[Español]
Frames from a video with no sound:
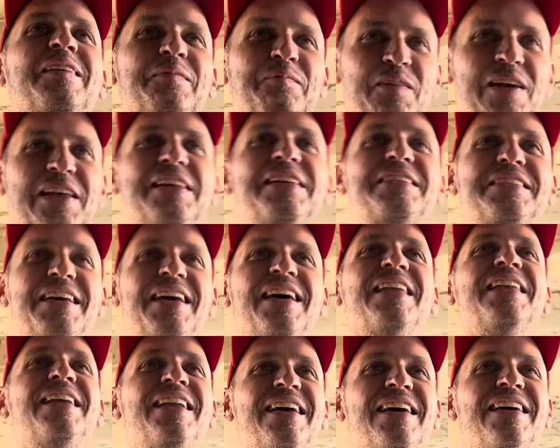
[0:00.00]
Me decía,
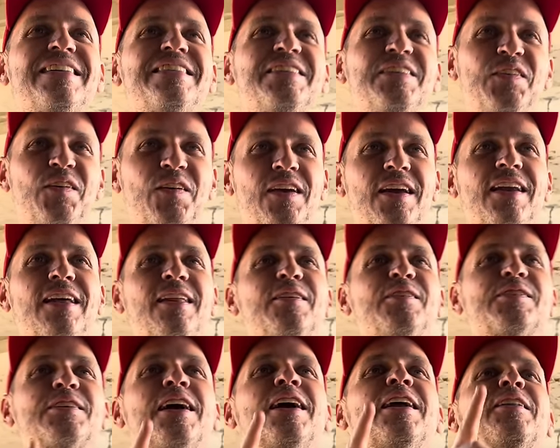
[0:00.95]
dile que si no quiere
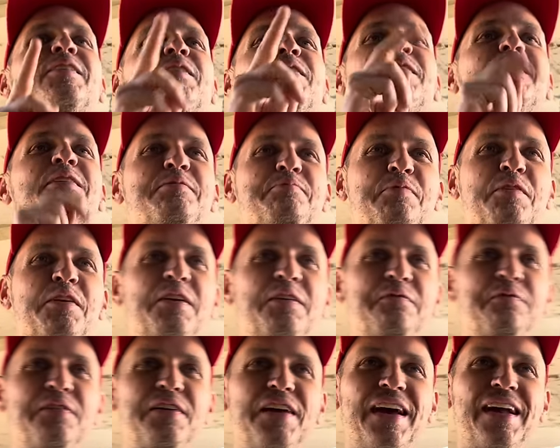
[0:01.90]
dos cartones por el
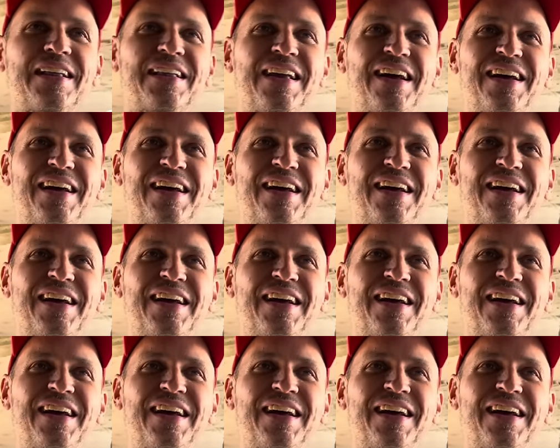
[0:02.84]
ah. Fiat.